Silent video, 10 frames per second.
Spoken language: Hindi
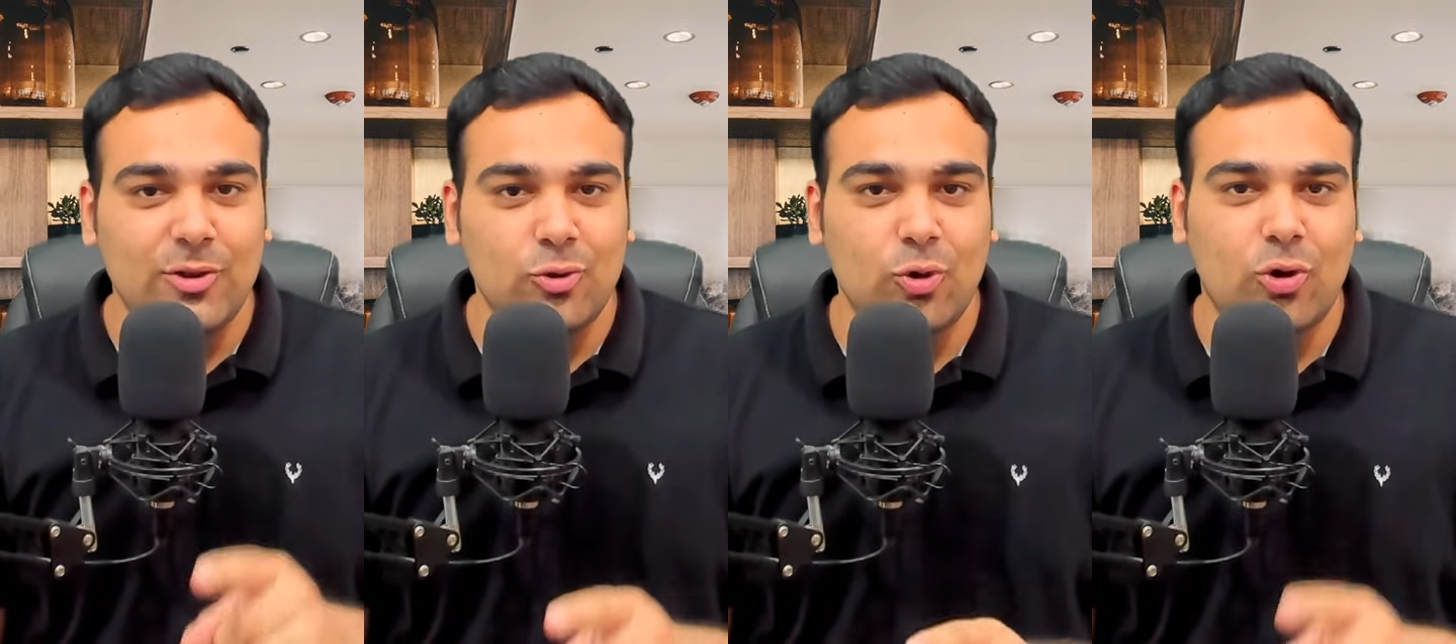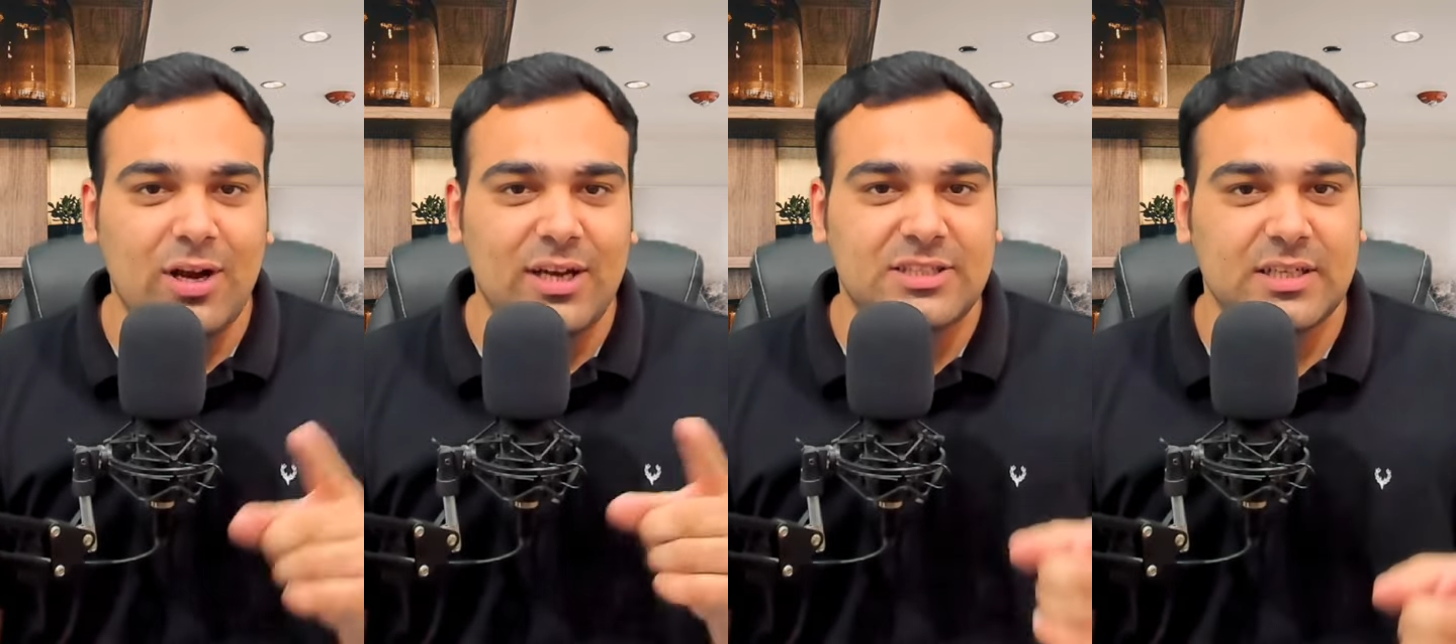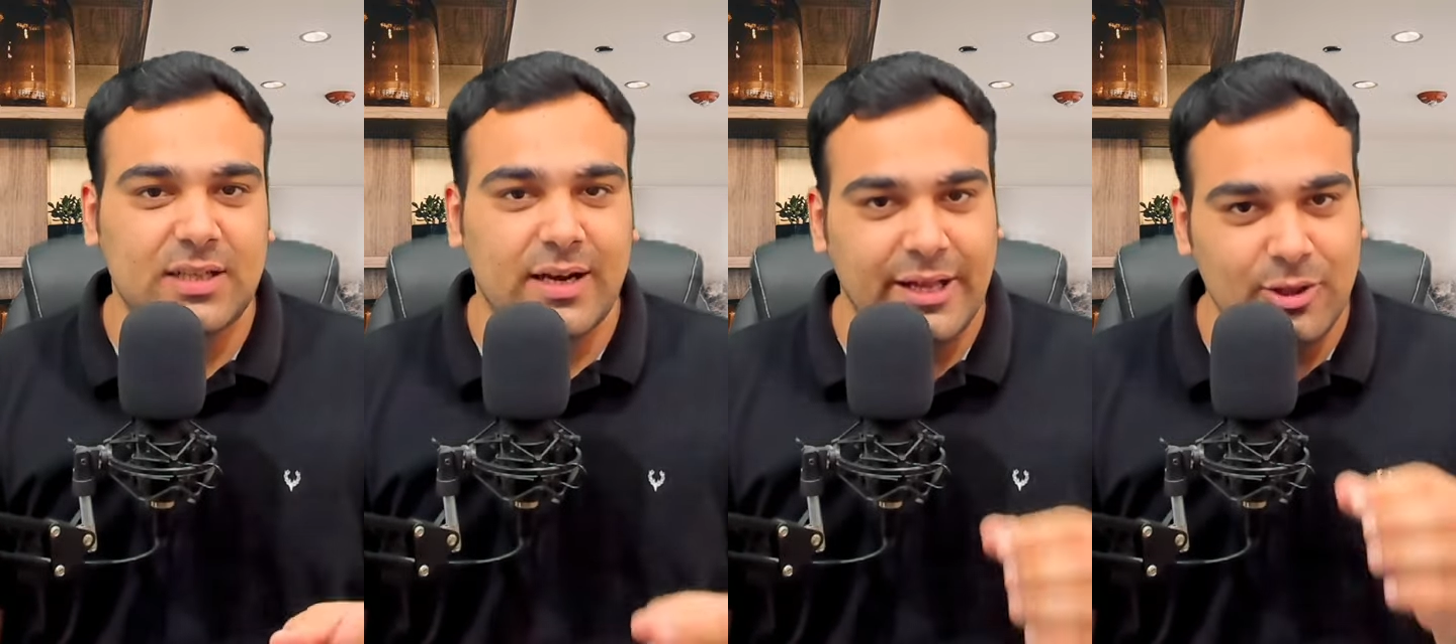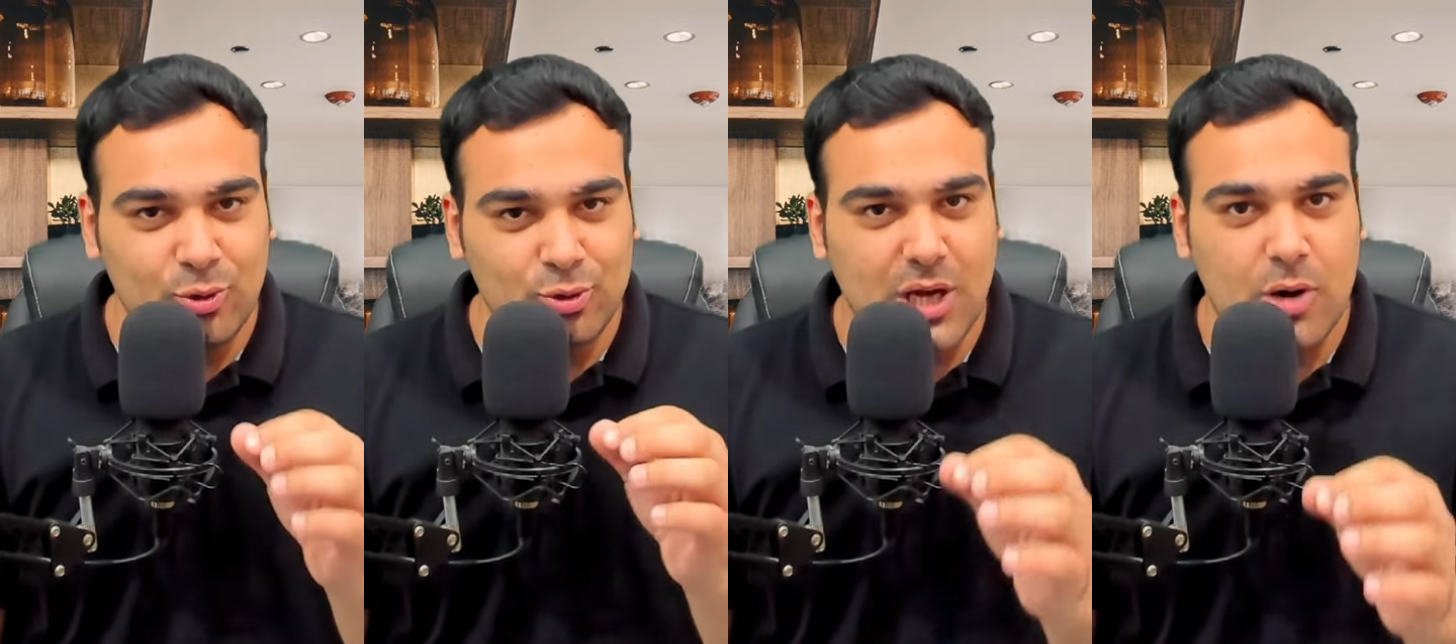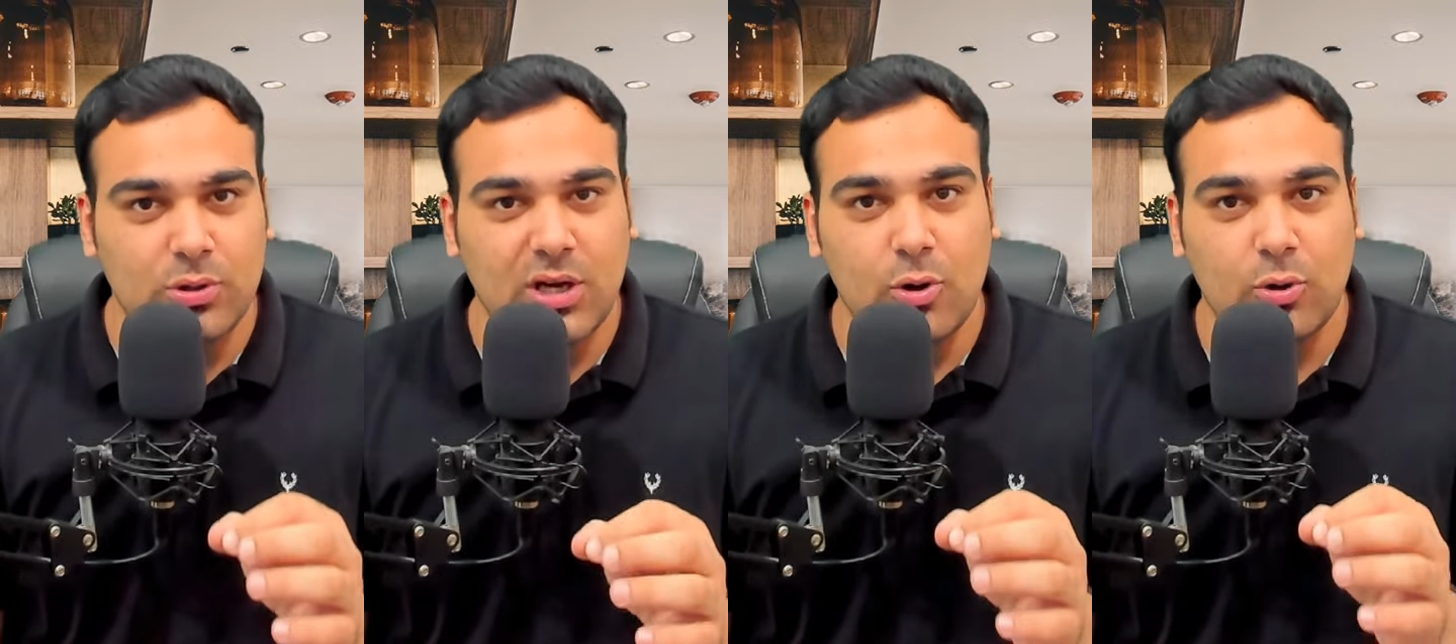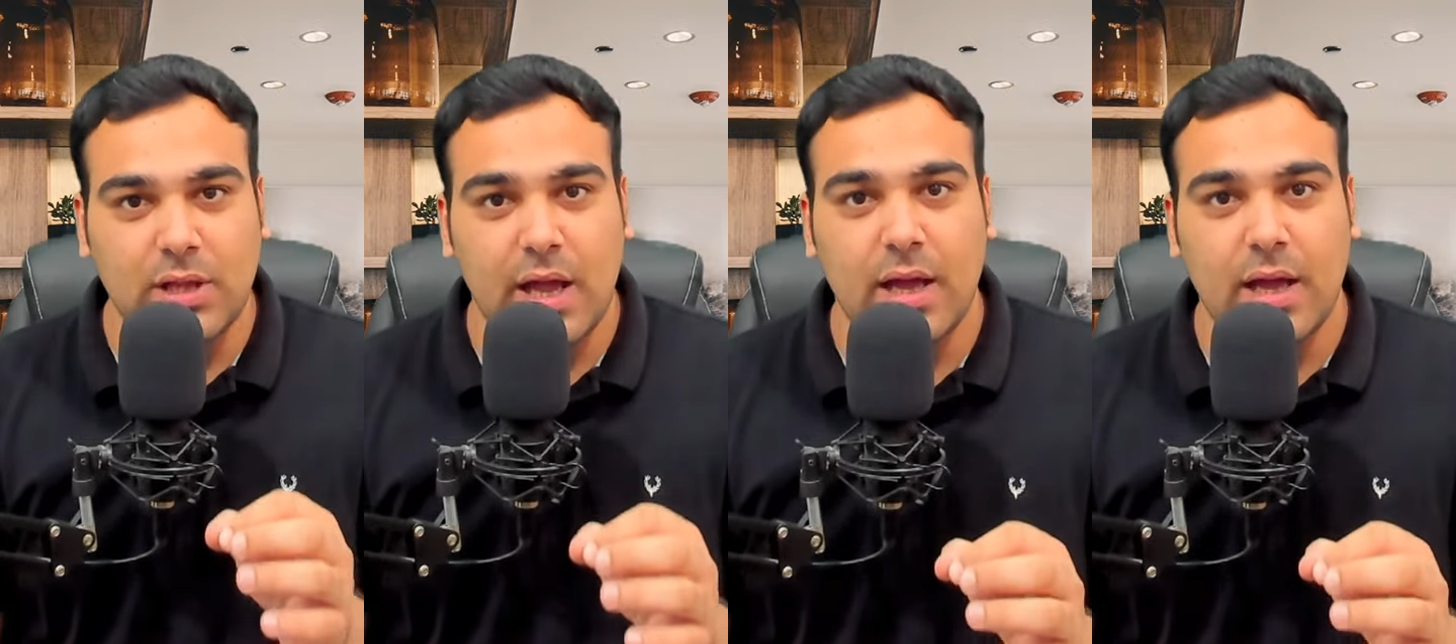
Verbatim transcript: हिंदू कॉलेज के अंदर हिंदूज का कोटा होता